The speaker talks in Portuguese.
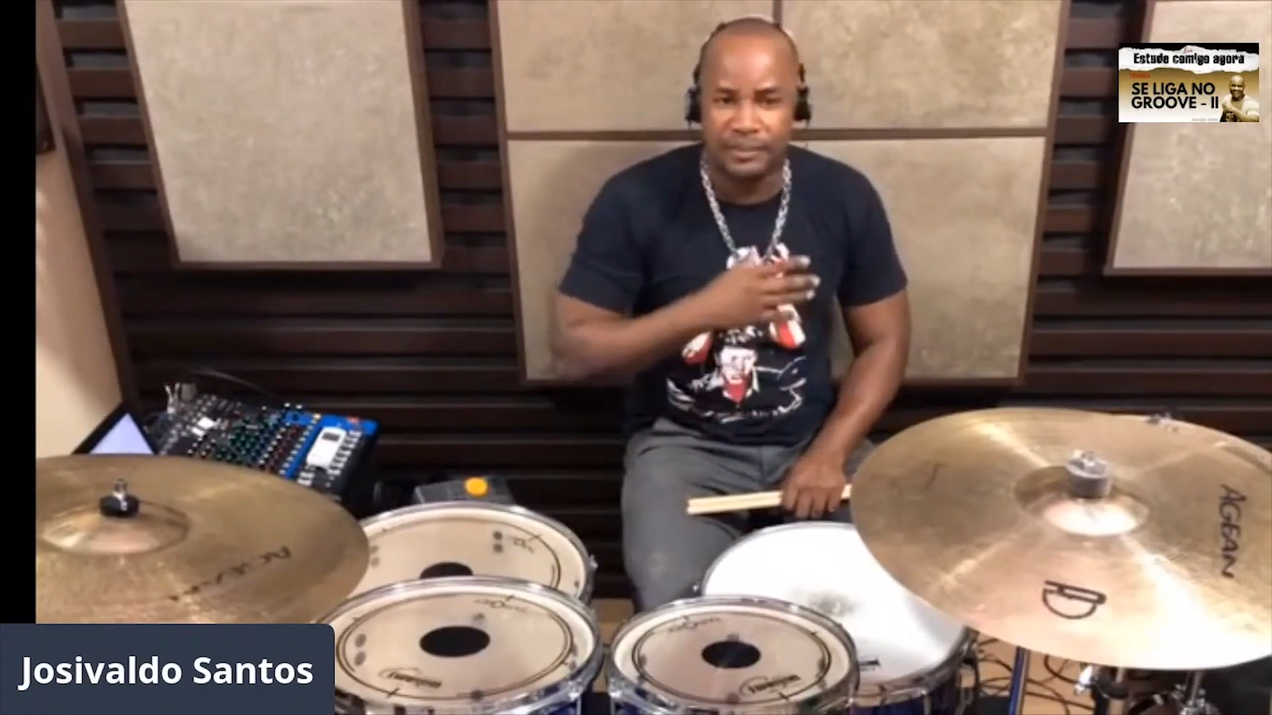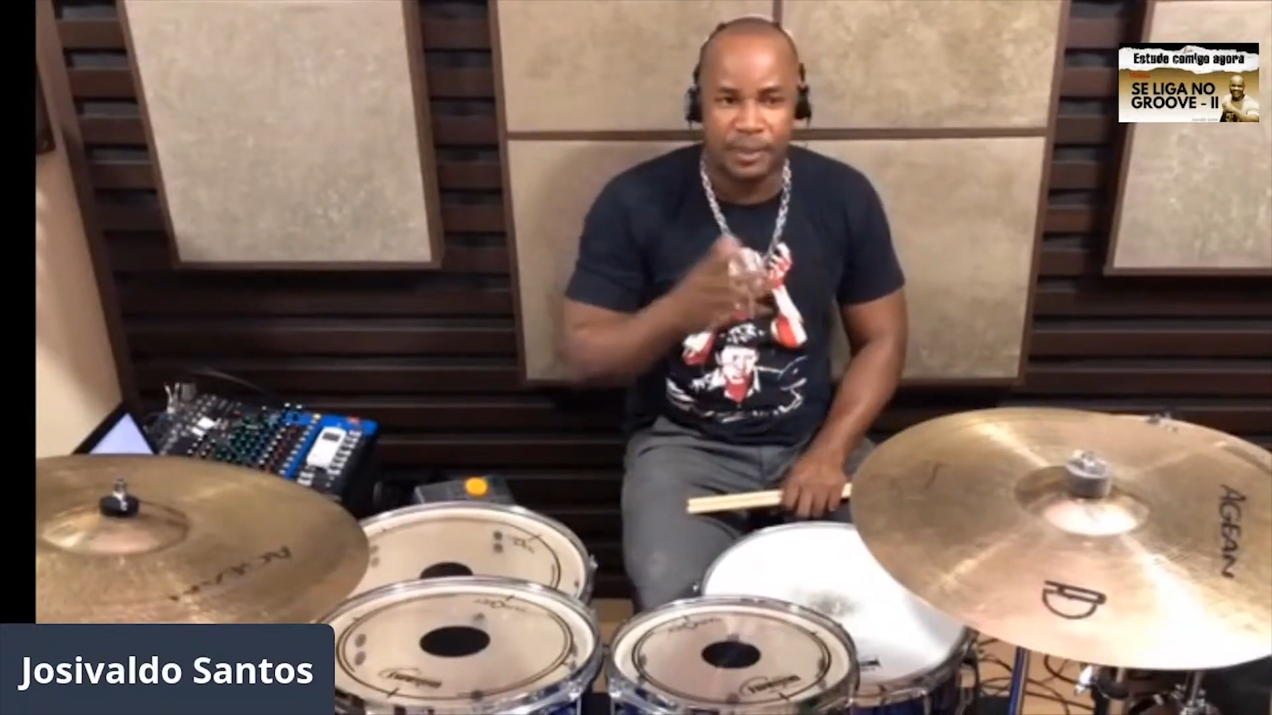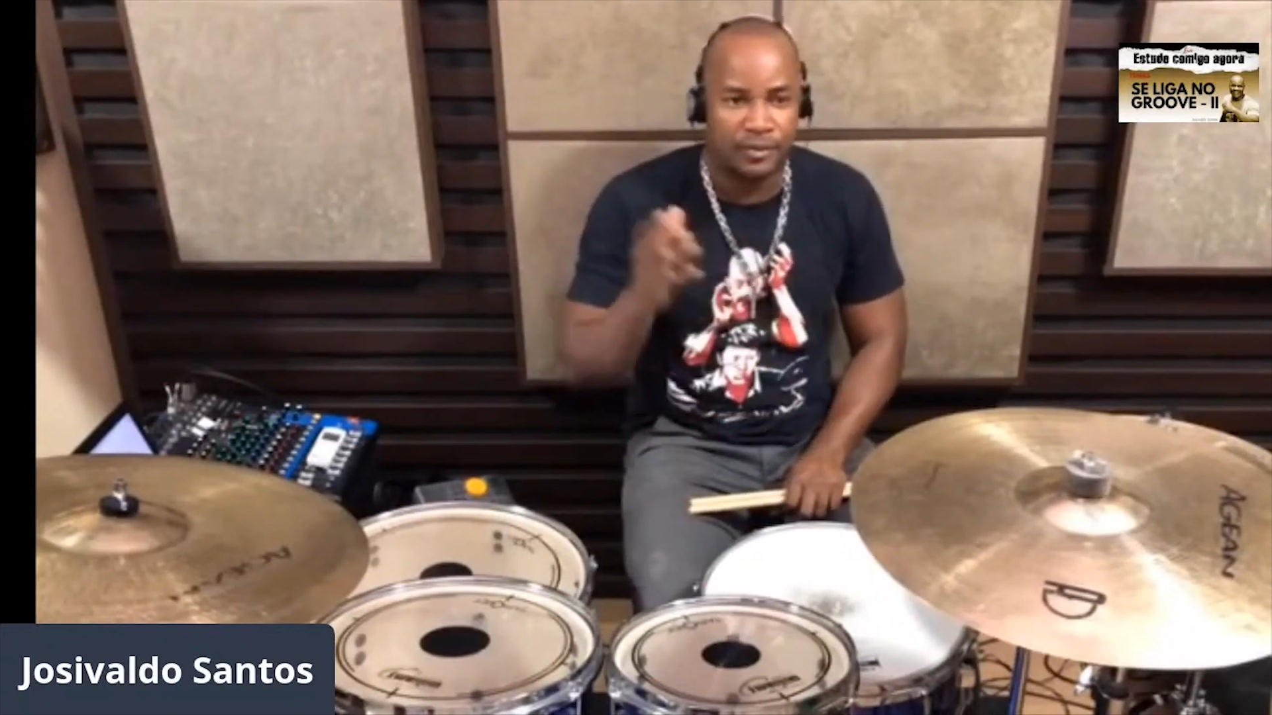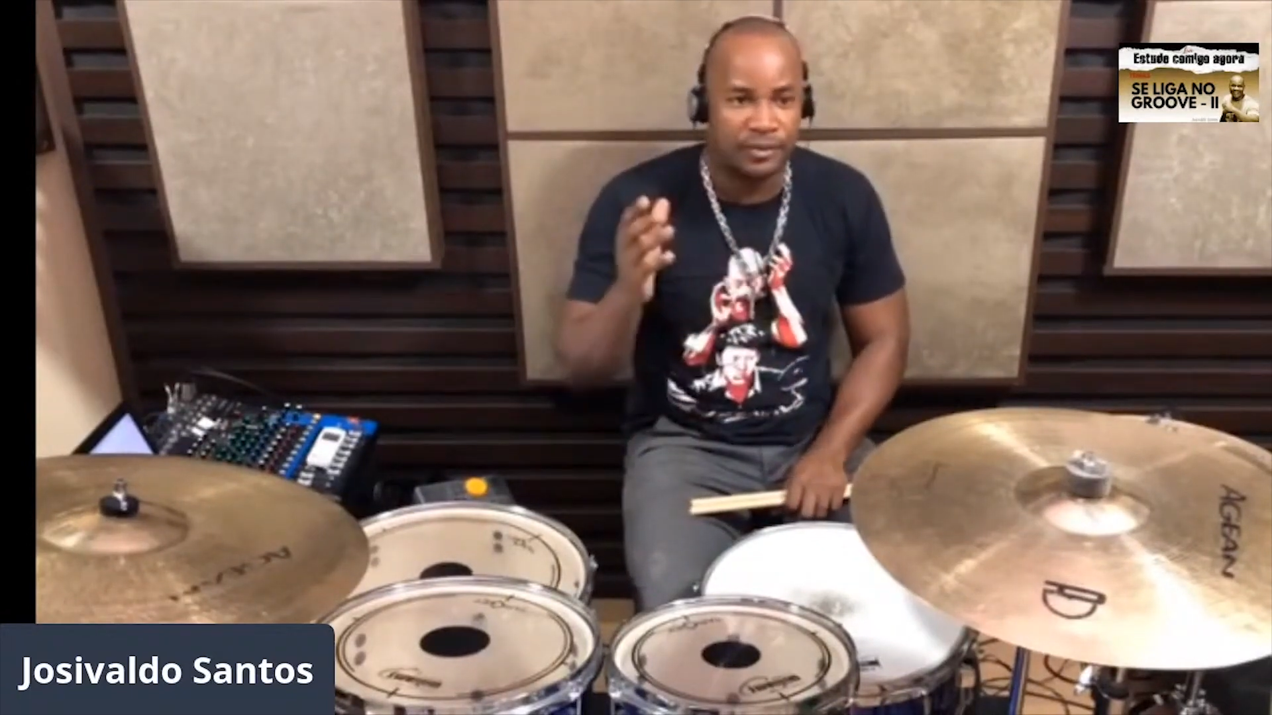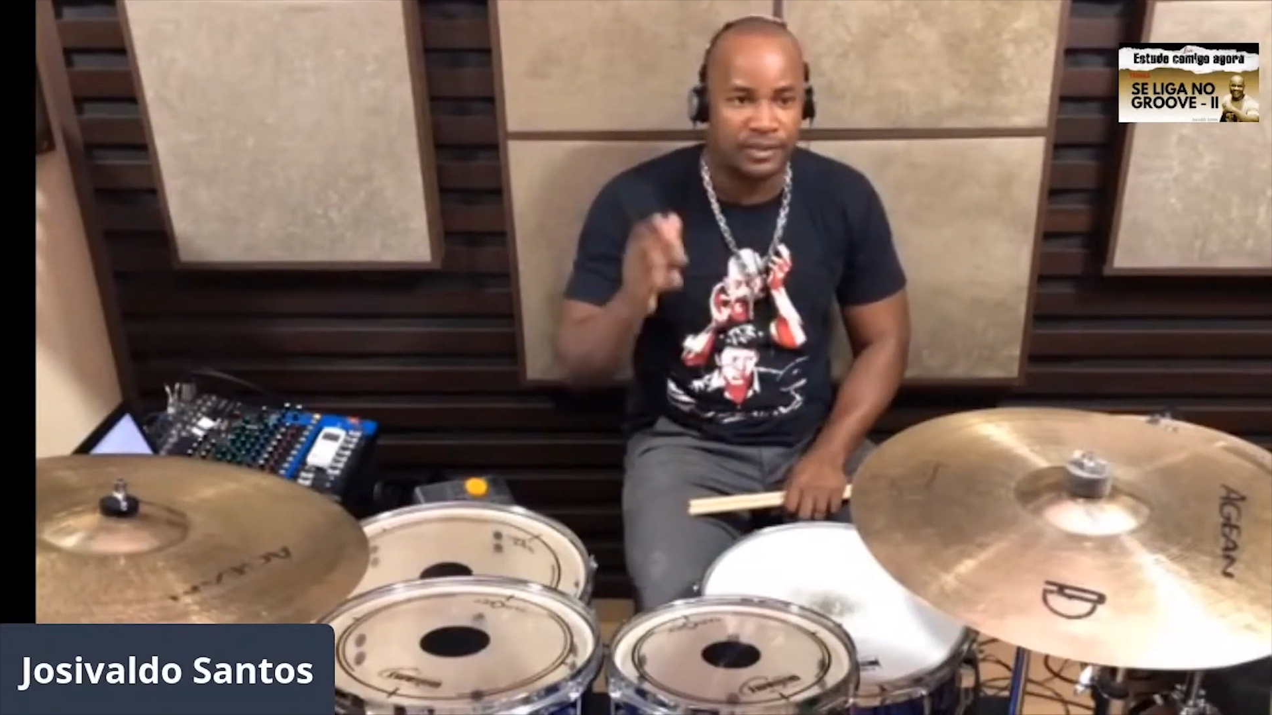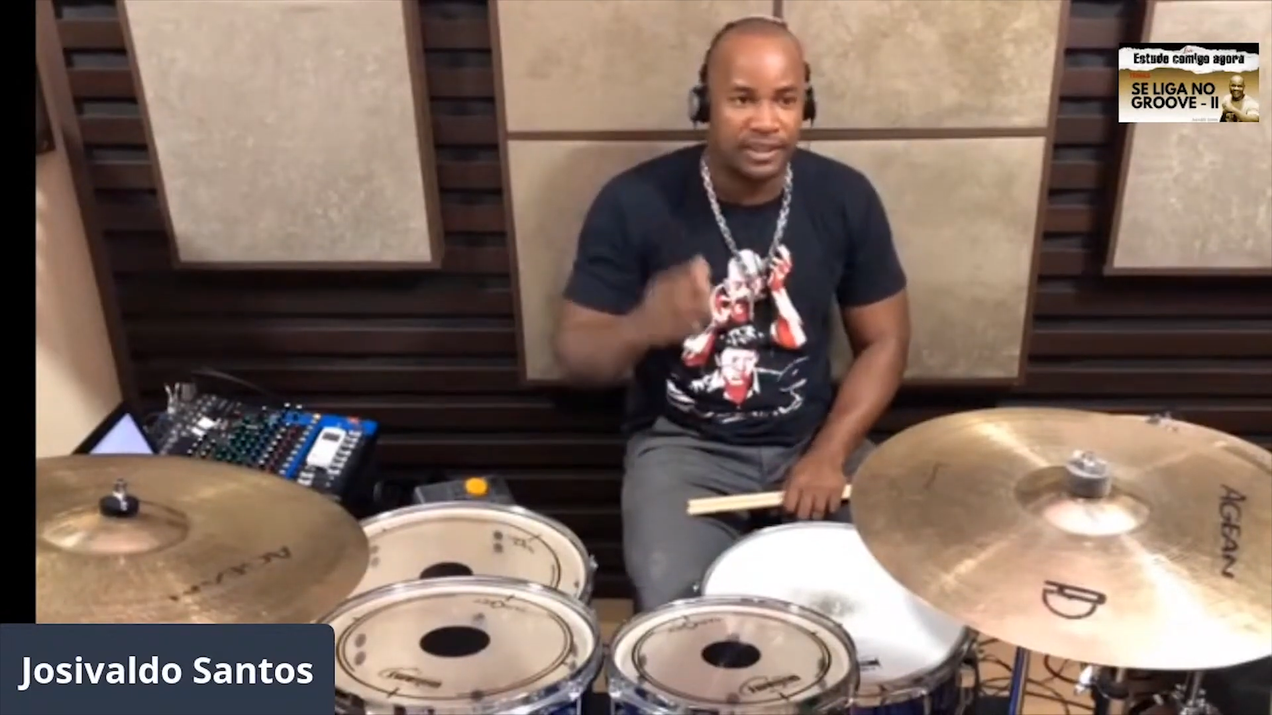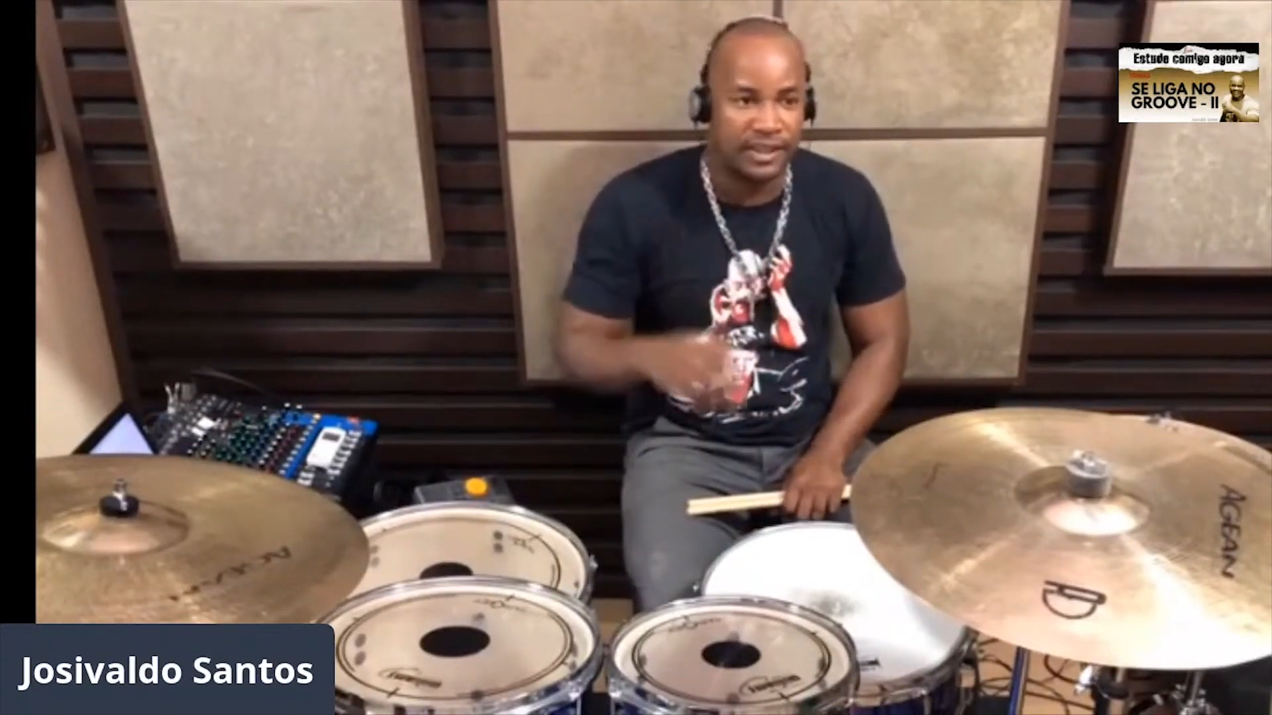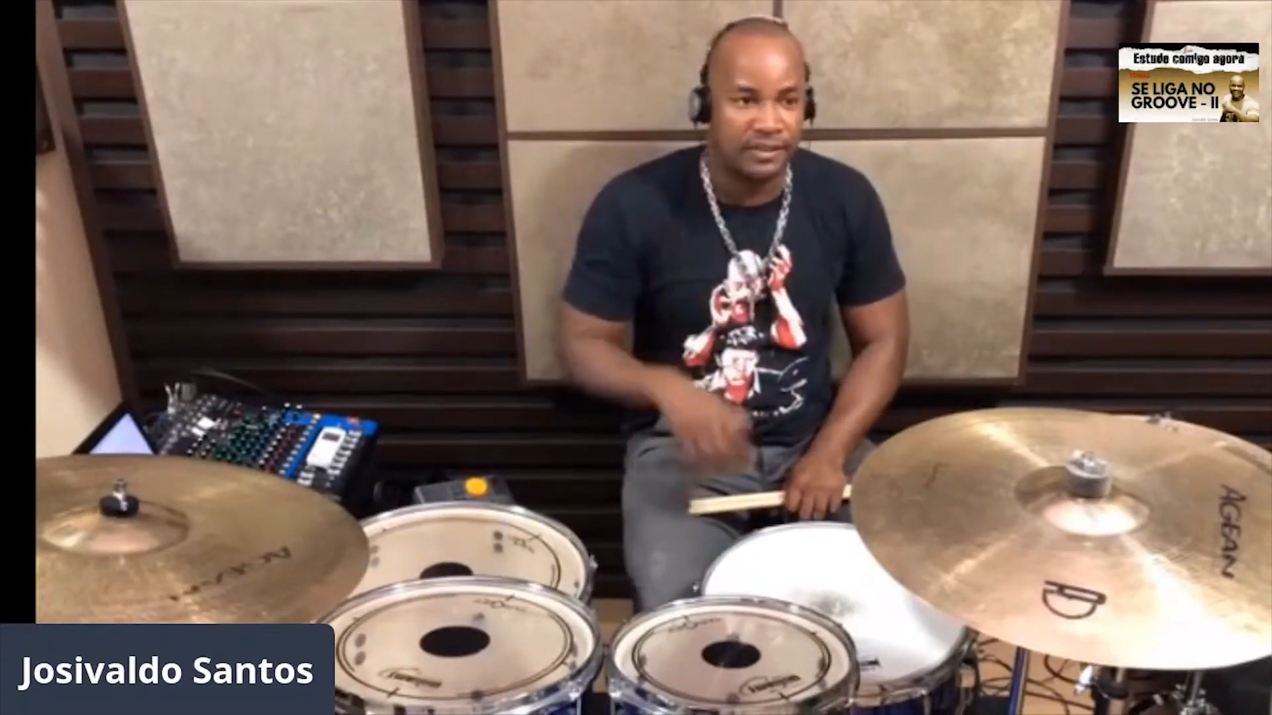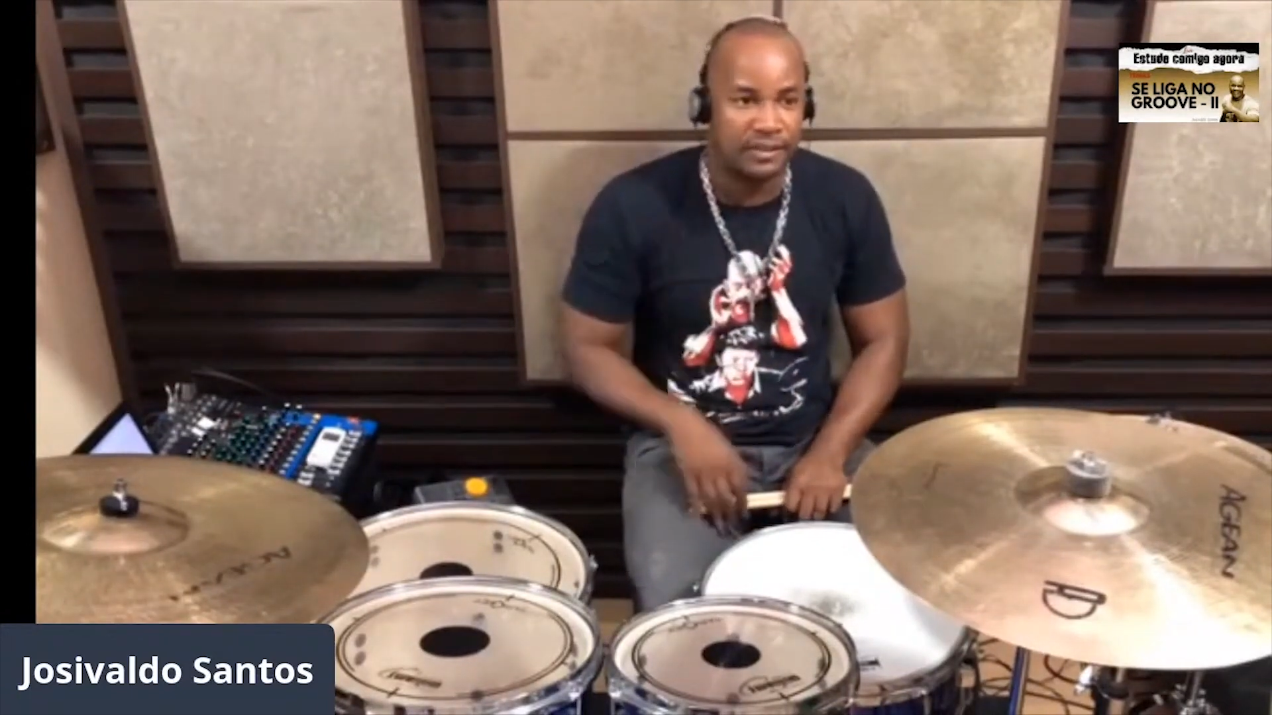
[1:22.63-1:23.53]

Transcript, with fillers: preconceito,